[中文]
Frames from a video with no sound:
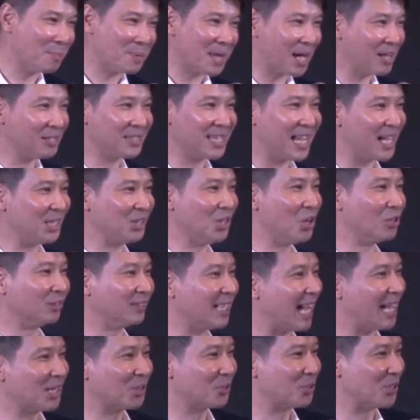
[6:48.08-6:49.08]
我们不要再
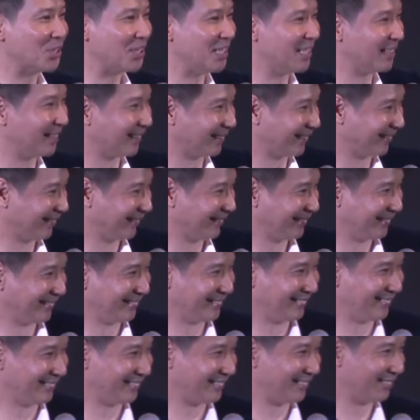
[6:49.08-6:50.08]
用 non-Christian，
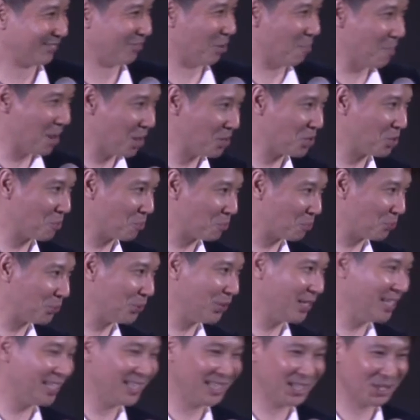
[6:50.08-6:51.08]
我们要用
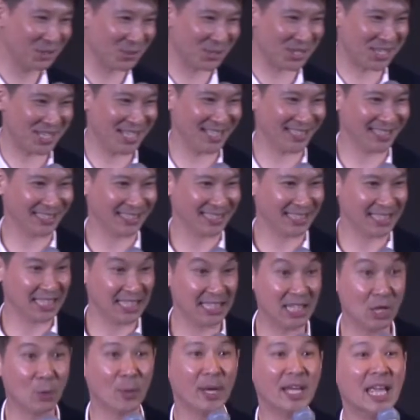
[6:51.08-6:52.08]
pre-Christian，
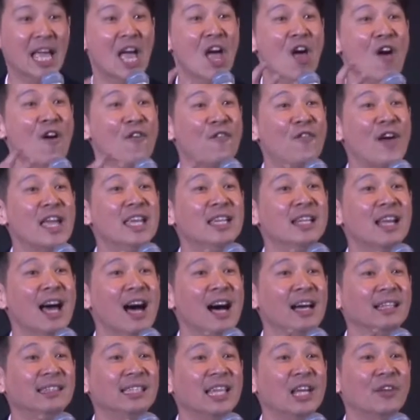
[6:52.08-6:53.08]
因为非
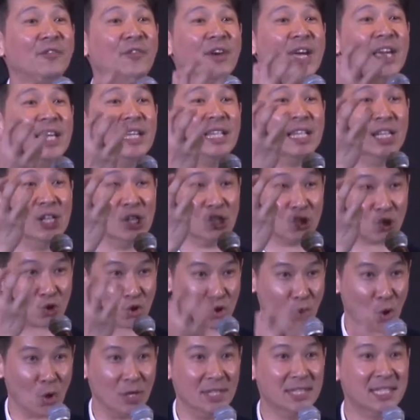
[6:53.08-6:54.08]
拉铁非
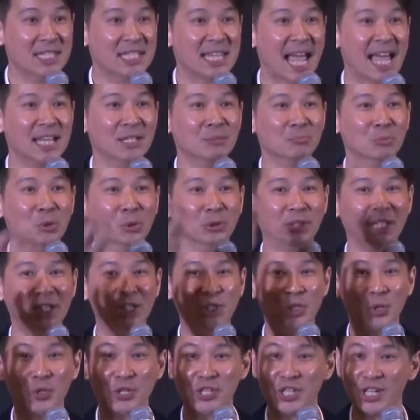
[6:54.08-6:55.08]
存在的目
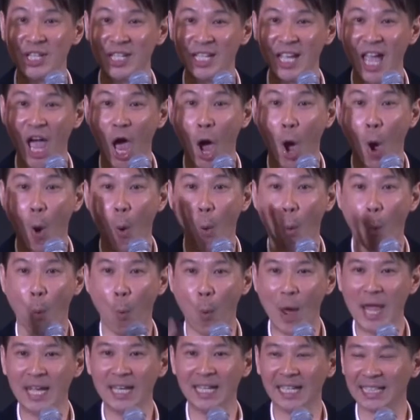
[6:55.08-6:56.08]
的就是
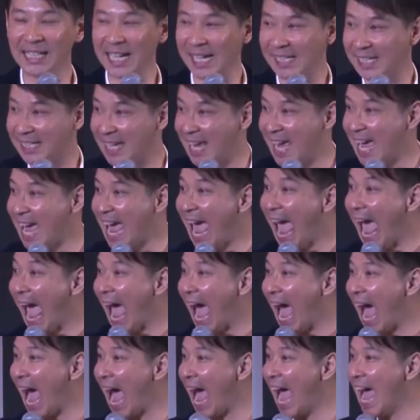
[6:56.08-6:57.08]
为了那些
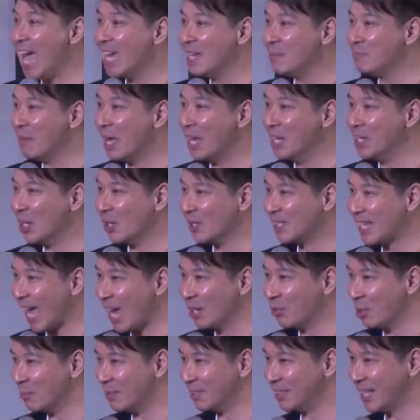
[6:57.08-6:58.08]
还没有
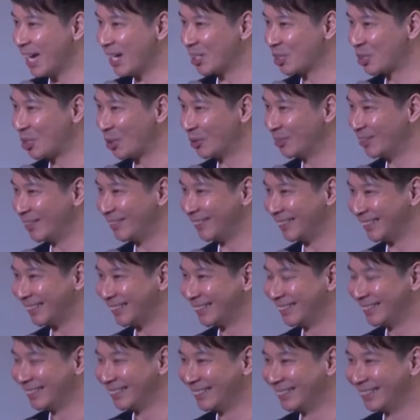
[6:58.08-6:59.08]
在我们当中的
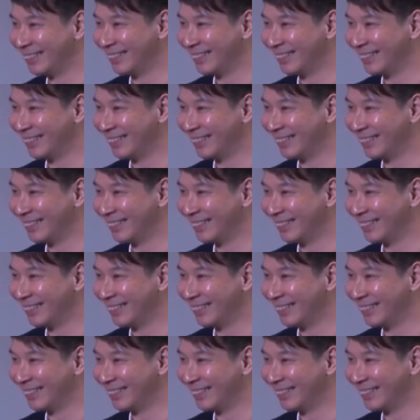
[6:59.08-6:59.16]
人。